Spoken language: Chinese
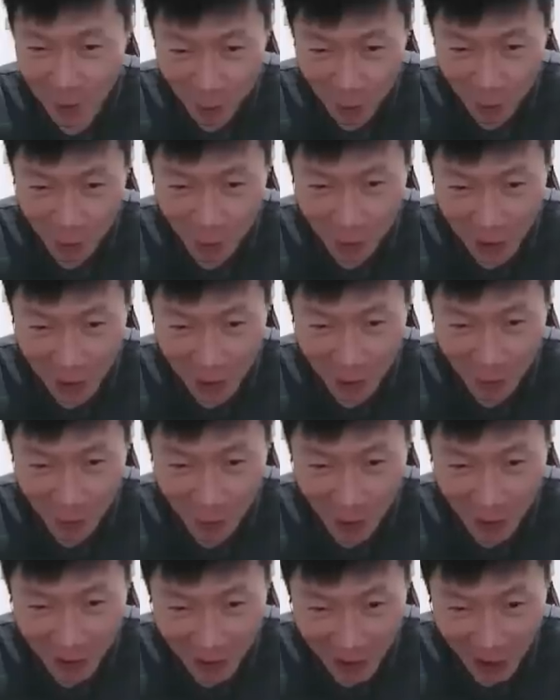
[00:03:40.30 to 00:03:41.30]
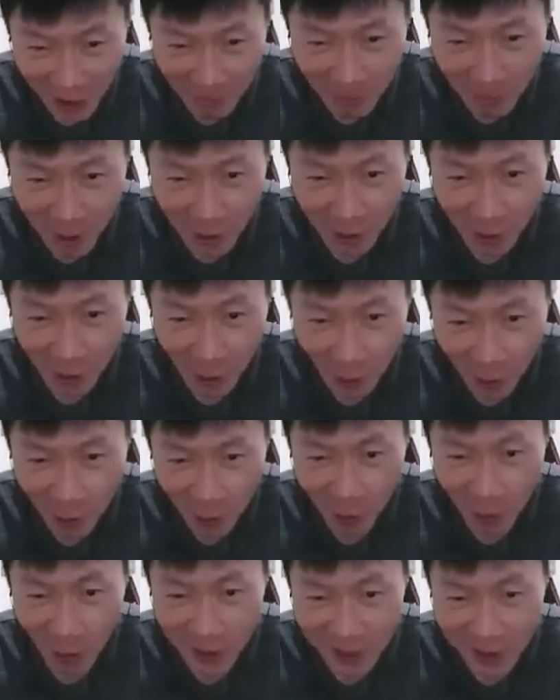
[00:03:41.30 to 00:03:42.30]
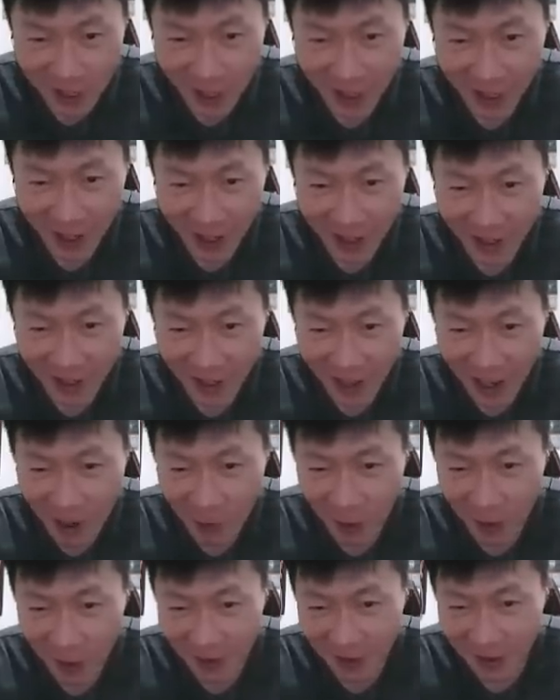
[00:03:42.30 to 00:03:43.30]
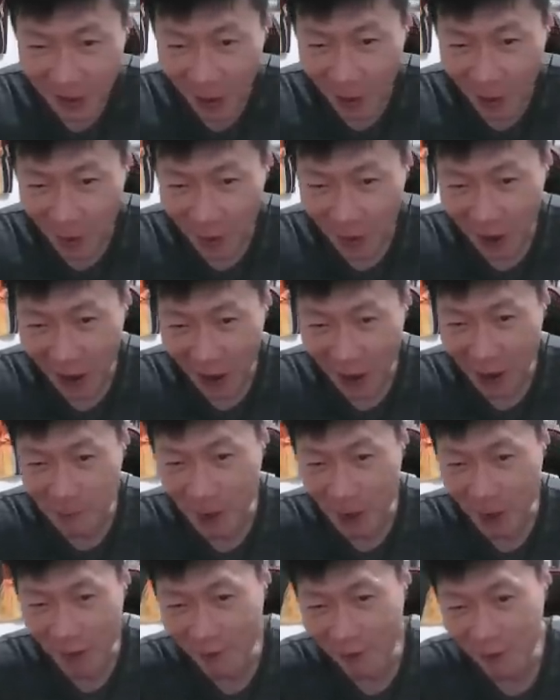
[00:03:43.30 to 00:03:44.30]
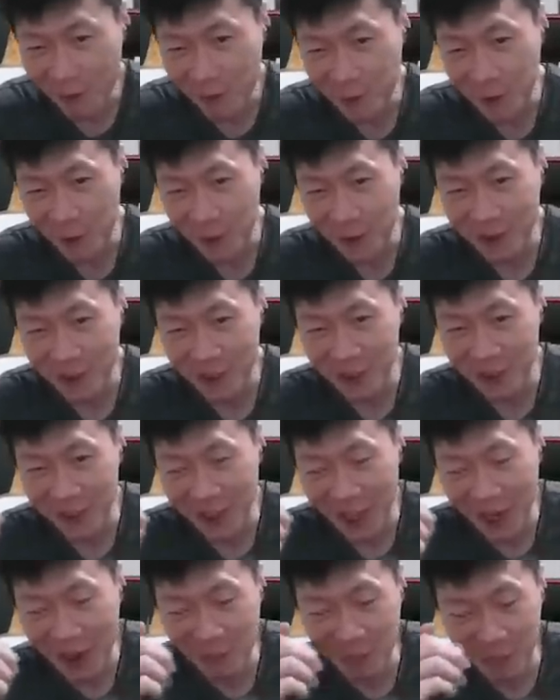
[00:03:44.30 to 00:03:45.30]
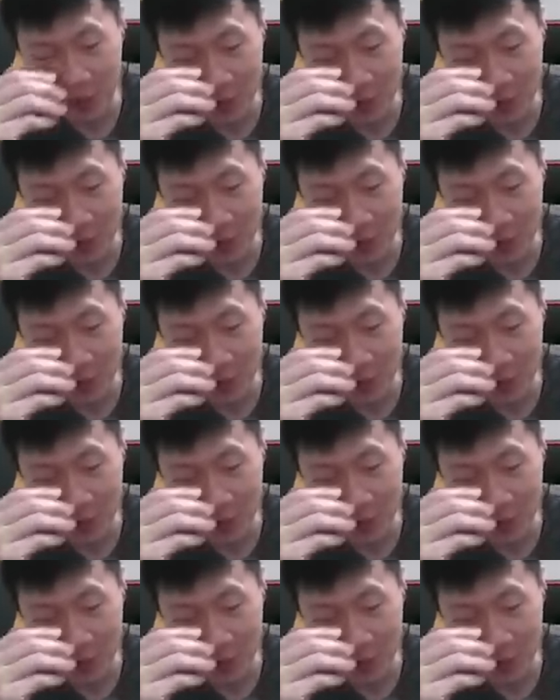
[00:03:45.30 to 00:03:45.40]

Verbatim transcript: 处因为肛门瘘管才刚开完刀，还没复原，请他不